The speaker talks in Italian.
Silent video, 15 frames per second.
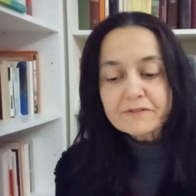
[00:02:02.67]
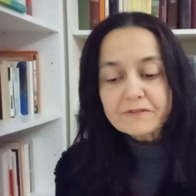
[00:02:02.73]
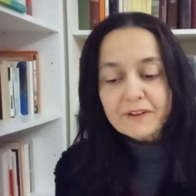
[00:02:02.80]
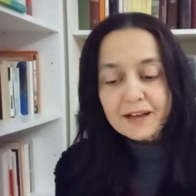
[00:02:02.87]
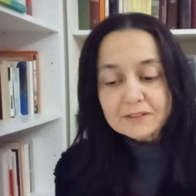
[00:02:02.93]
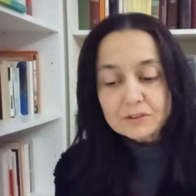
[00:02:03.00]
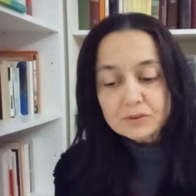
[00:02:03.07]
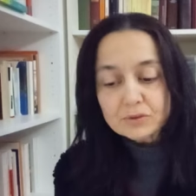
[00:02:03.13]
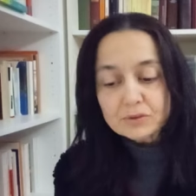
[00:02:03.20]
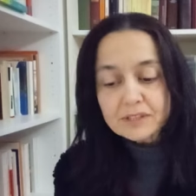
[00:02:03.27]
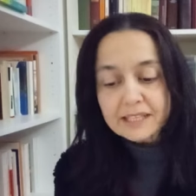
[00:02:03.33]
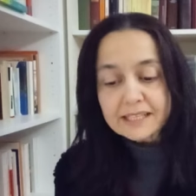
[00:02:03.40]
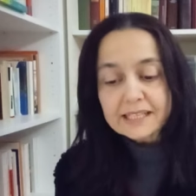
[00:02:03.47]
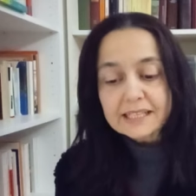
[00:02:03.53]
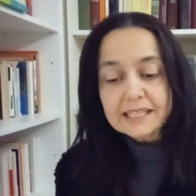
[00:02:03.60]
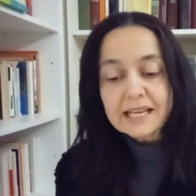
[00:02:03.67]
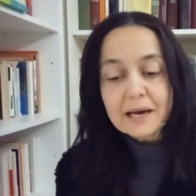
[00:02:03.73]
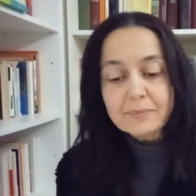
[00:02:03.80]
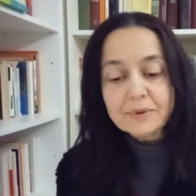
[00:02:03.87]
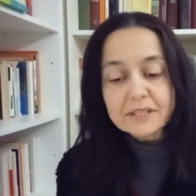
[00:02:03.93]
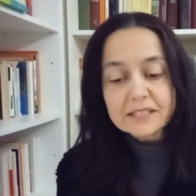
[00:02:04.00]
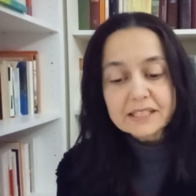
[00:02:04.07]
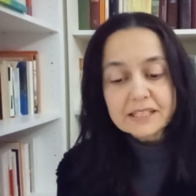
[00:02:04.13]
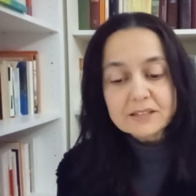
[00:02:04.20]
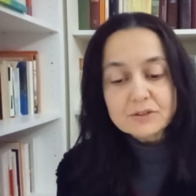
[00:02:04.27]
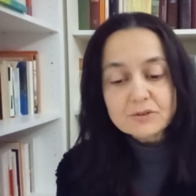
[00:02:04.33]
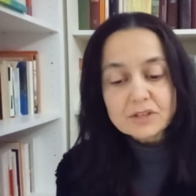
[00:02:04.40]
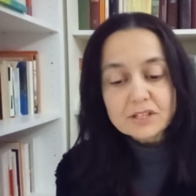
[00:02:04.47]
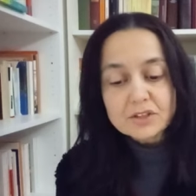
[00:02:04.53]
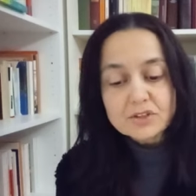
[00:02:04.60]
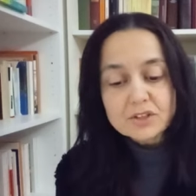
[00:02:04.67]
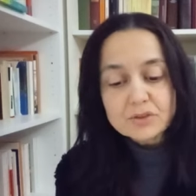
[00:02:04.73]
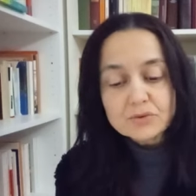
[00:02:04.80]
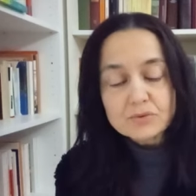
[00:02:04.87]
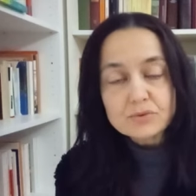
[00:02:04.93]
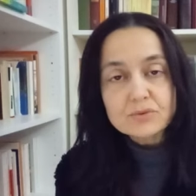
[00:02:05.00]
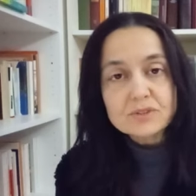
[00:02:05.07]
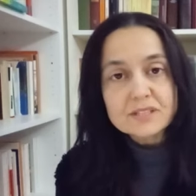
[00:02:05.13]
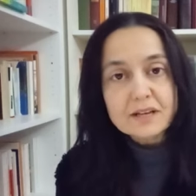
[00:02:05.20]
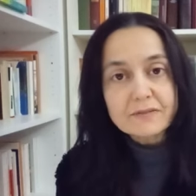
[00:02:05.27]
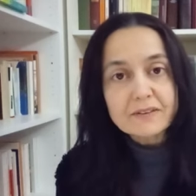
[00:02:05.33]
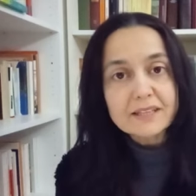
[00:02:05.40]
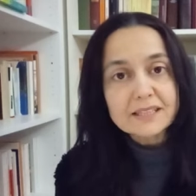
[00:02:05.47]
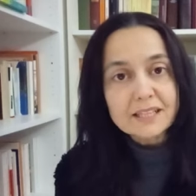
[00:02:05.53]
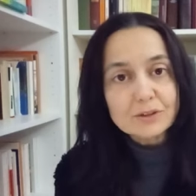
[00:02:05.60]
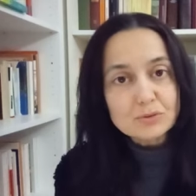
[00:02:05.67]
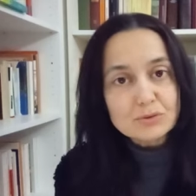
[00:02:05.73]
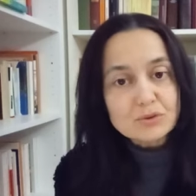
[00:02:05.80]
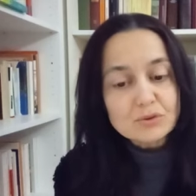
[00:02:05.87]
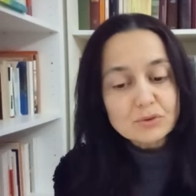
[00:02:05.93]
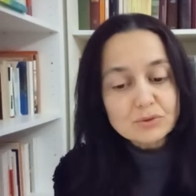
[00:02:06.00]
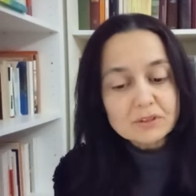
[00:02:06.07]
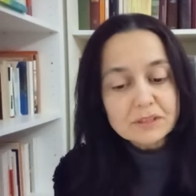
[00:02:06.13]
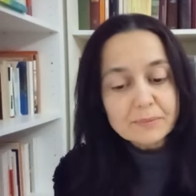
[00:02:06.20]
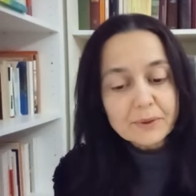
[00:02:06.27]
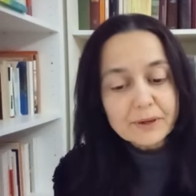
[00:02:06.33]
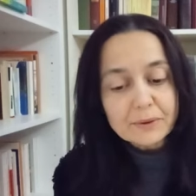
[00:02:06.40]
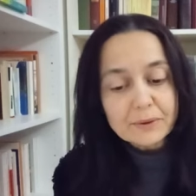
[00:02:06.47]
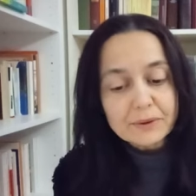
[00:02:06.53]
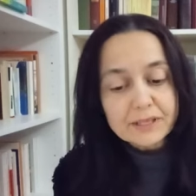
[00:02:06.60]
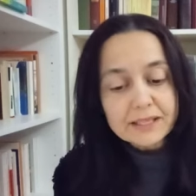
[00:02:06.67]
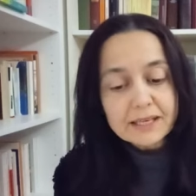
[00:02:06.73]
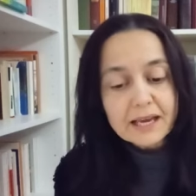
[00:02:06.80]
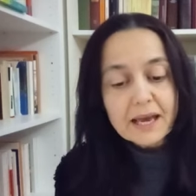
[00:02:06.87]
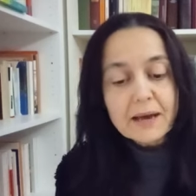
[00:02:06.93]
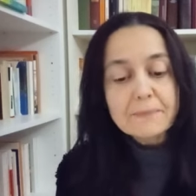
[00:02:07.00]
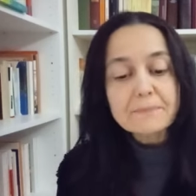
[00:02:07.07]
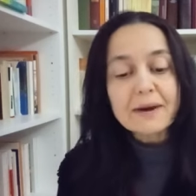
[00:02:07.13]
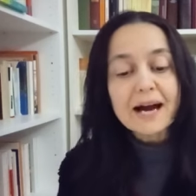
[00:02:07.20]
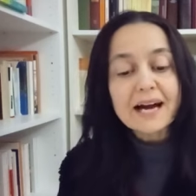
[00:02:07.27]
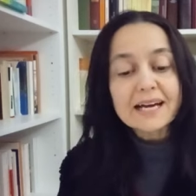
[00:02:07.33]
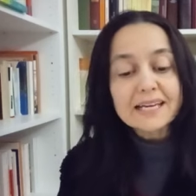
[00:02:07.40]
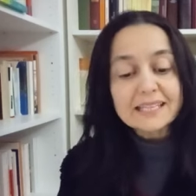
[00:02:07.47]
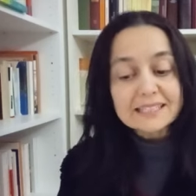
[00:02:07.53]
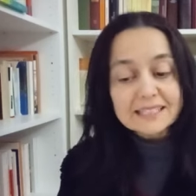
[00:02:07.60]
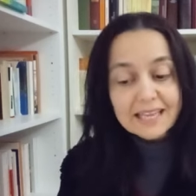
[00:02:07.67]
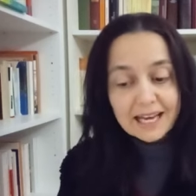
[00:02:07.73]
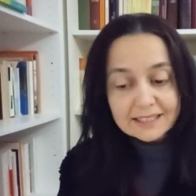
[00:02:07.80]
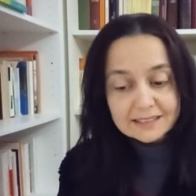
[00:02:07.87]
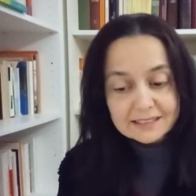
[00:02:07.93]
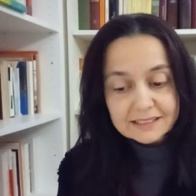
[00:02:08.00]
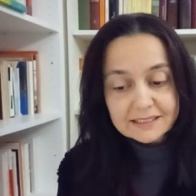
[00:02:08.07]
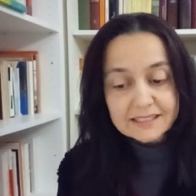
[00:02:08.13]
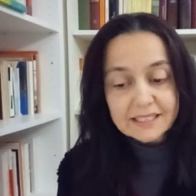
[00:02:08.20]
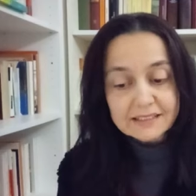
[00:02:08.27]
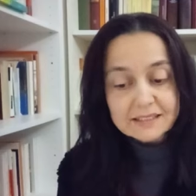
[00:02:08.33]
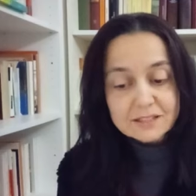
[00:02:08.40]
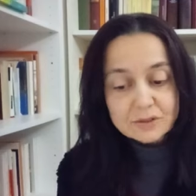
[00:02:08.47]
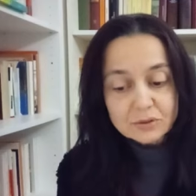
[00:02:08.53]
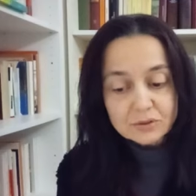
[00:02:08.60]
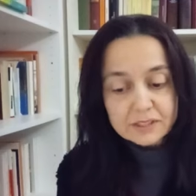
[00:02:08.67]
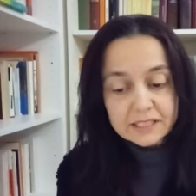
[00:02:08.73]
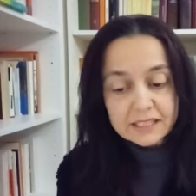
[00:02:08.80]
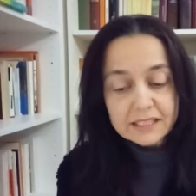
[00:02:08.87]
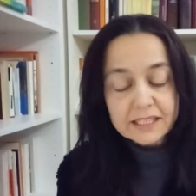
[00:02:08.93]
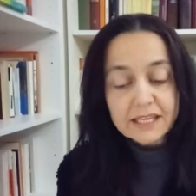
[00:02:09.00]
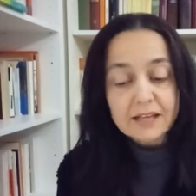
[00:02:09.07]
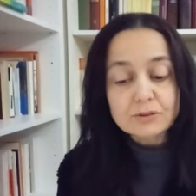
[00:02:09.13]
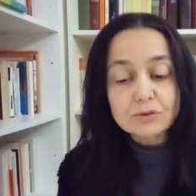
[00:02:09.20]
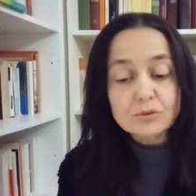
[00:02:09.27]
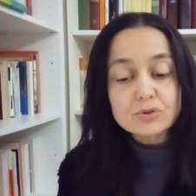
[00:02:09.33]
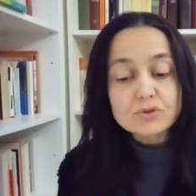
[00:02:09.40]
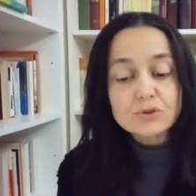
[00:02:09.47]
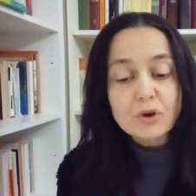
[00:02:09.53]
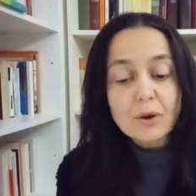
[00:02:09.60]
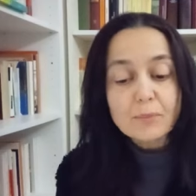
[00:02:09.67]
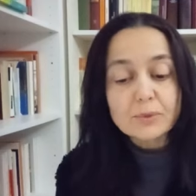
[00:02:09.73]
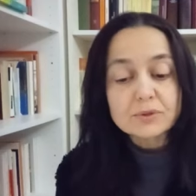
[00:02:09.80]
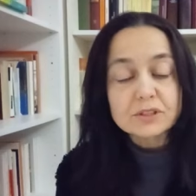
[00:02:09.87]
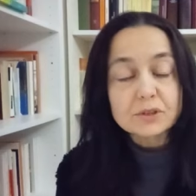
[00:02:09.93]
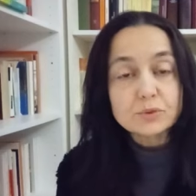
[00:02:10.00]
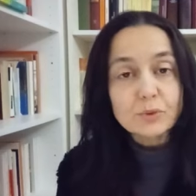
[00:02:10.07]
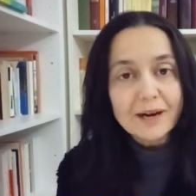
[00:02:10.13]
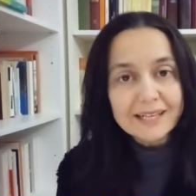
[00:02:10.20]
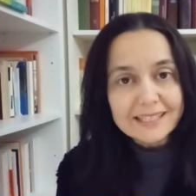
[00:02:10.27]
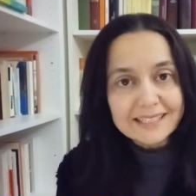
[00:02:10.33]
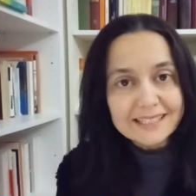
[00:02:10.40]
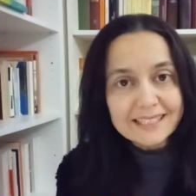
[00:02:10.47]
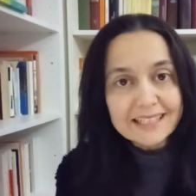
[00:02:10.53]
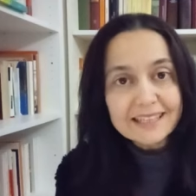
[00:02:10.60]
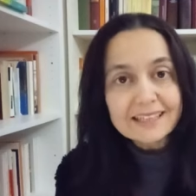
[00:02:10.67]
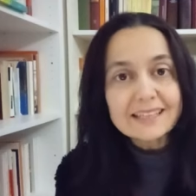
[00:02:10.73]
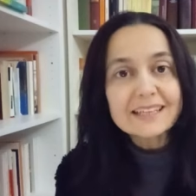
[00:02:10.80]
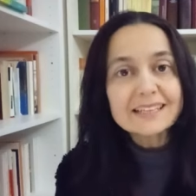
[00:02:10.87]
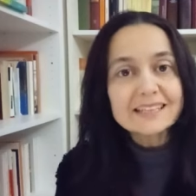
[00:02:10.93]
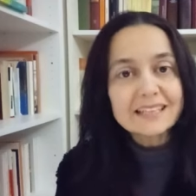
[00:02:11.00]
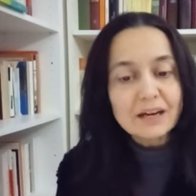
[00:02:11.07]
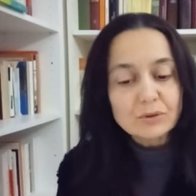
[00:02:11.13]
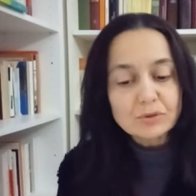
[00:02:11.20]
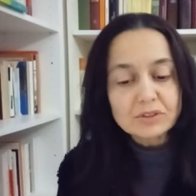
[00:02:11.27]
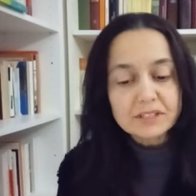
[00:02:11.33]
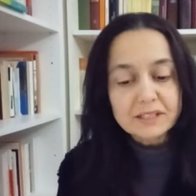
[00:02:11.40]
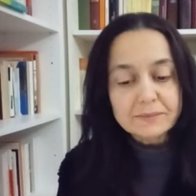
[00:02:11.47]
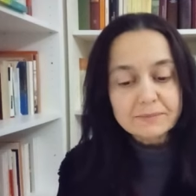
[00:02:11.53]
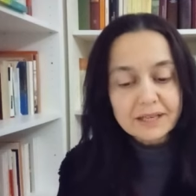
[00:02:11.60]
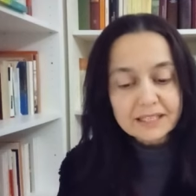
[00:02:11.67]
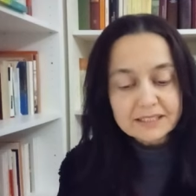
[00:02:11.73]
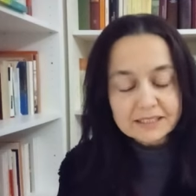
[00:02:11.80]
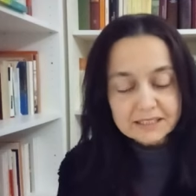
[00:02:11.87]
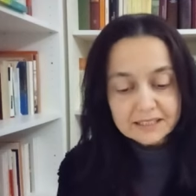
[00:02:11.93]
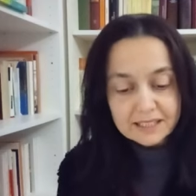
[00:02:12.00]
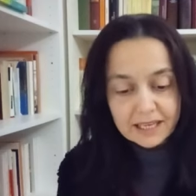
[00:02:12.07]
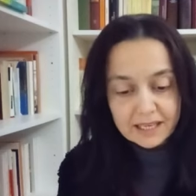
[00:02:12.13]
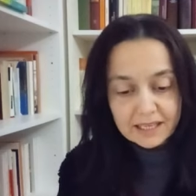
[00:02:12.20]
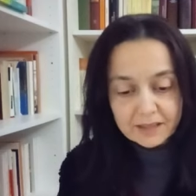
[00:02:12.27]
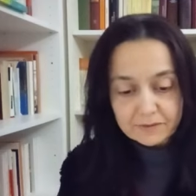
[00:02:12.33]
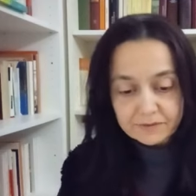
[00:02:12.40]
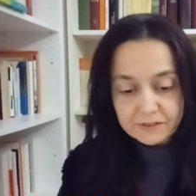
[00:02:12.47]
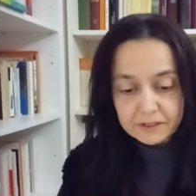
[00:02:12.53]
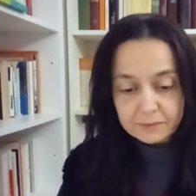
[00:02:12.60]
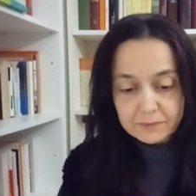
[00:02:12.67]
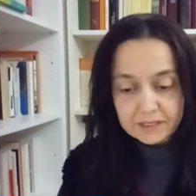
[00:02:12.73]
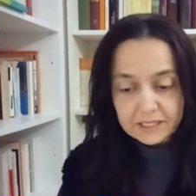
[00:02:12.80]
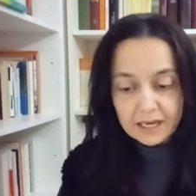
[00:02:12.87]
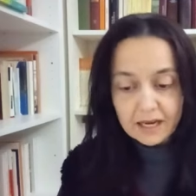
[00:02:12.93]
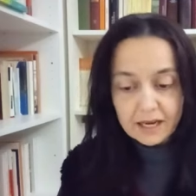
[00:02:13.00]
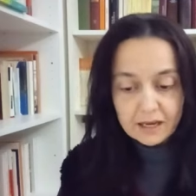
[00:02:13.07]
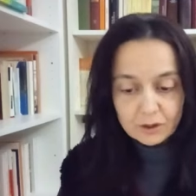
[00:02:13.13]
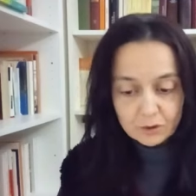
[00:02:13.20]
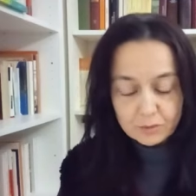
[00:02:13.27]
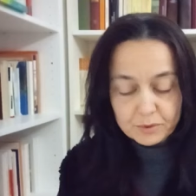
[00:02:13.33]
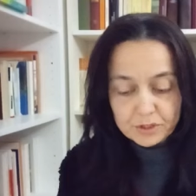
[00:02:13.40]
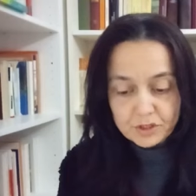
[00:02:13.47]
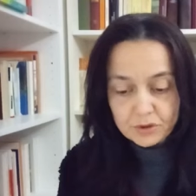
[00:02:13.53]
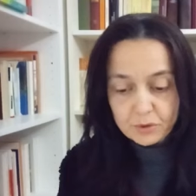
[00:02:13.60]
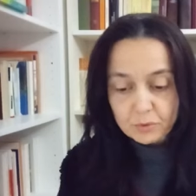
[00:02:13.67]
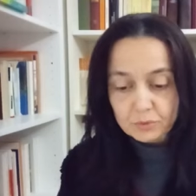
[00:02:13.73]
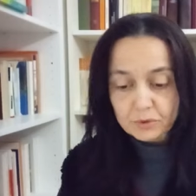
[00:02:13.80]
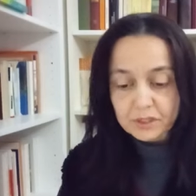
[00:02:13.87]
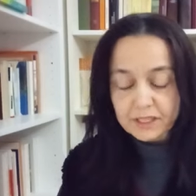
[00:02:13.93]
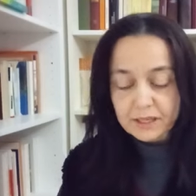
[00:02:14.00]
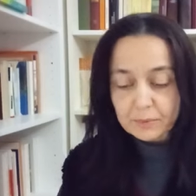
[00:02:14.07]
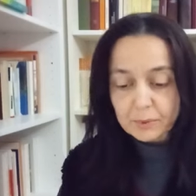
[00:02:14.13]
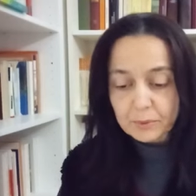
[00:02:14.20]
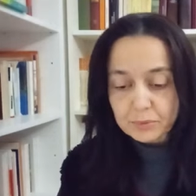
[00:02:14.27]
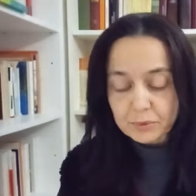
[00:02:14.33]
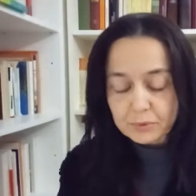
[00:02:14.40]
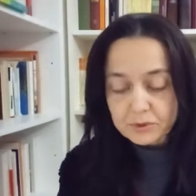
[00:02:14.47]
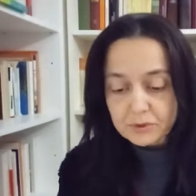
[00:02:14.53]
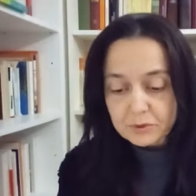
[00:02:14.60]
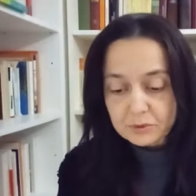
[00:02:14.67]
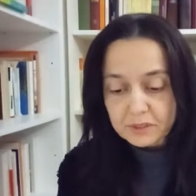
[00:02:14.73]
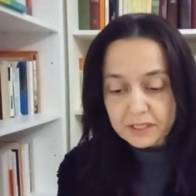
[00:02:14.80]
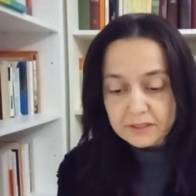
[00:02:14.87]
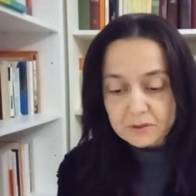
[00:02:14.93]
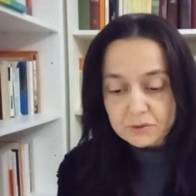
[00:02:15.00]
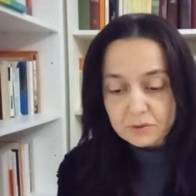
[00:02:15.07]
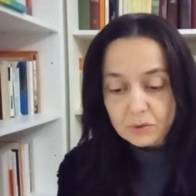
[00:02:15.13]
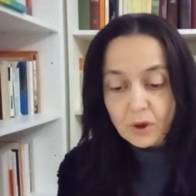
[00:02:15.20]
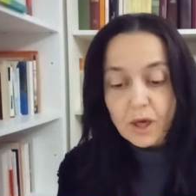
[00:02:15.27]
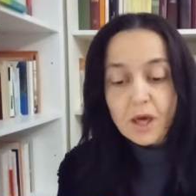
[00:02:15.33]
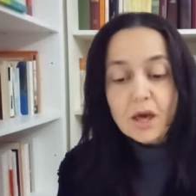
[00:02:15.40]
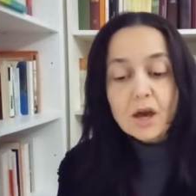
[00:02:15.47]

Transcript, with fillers: fatto che la predicazione di Gesù sia fatta non solo di parole, ma anche di atti, di azioni che hanno lo scopo di guarire da ogni malattia e infermità, come ci comunica proprio questo testo.